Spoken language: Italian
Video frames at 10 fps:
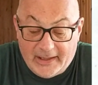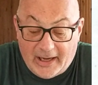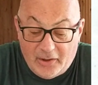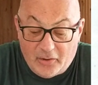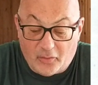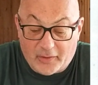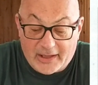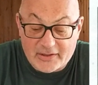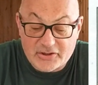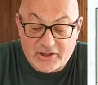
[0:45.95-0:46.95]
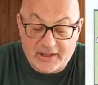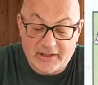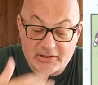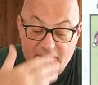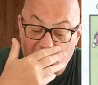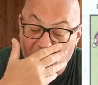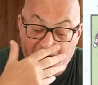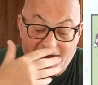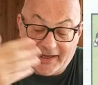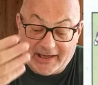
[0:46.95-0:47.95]
Allora, ci sono
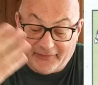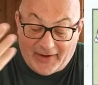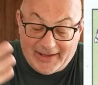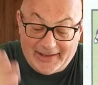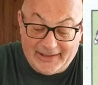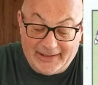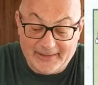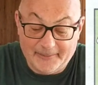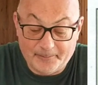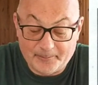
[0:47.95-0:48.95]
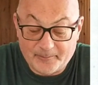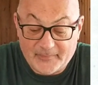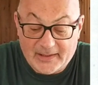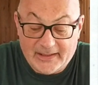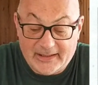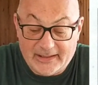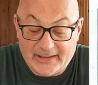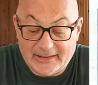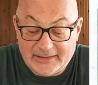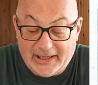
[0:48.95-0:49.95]
dei cavalli
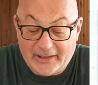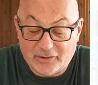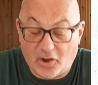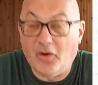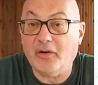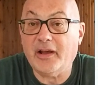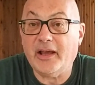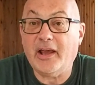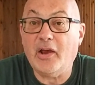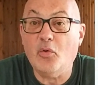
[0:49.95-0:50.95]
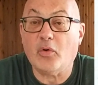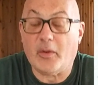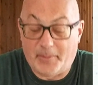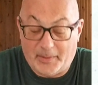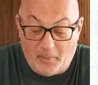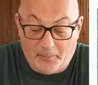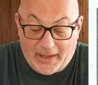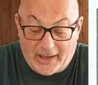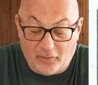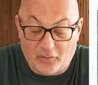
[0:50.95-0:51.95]
eh, dietro e uno in primo
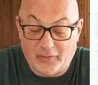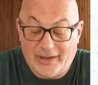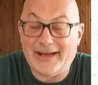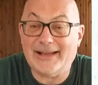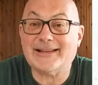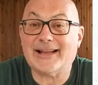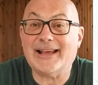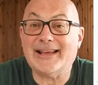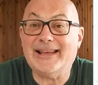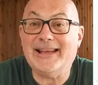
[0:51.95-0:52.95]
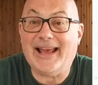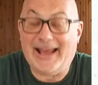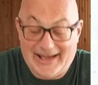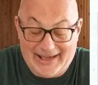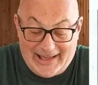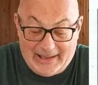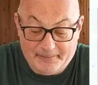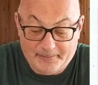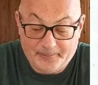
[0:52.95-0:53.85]
piano con le lettere IL.